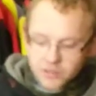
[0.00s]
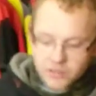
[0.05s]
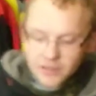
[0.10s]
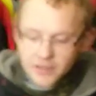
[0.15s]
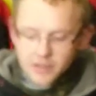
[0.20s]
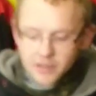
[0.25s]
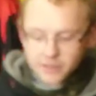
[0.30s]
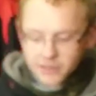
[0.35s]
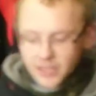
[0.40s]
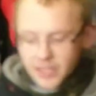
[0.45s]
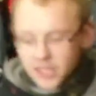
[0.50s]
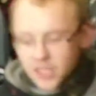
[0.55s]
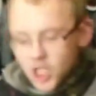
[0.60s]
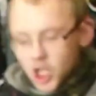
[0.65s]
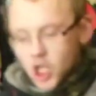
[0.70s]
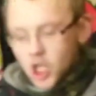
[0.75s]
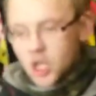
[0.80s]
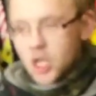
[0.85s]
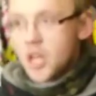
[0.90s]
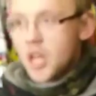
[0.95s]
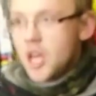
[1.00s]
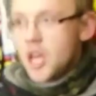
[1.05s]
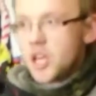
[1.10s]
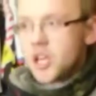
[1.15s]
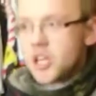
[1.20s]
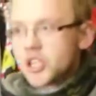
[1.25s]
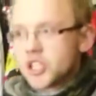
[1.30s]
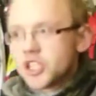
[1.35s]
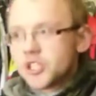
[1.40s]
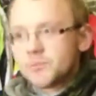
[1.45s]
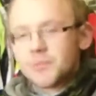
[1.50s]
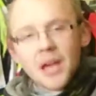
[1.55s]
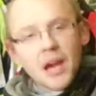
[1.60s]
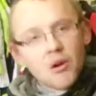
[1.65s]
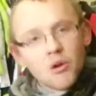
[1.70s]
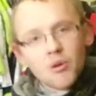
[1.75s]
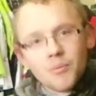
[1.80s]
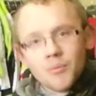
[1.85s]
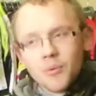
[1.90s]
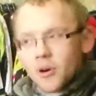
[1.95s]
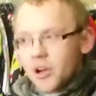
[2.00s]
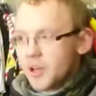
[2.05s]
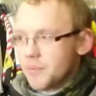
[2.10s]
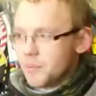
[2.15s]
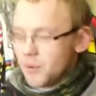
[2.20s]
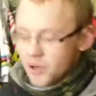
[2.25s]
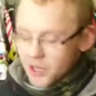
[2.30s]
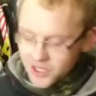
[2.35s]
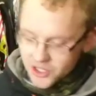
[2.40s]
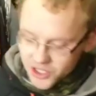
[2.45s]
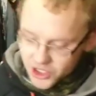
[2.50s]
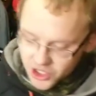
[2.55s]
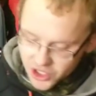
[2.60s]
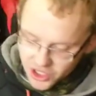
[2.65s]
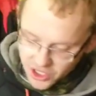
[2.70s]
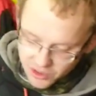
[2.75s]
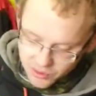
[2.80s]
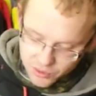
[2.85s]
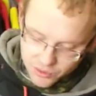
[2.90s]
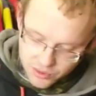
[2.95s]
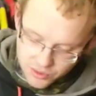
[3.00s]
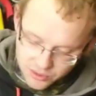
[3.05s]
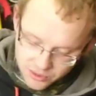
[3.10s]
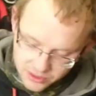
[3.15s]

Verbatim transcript: rowerowego śmiało mogę polecić te e,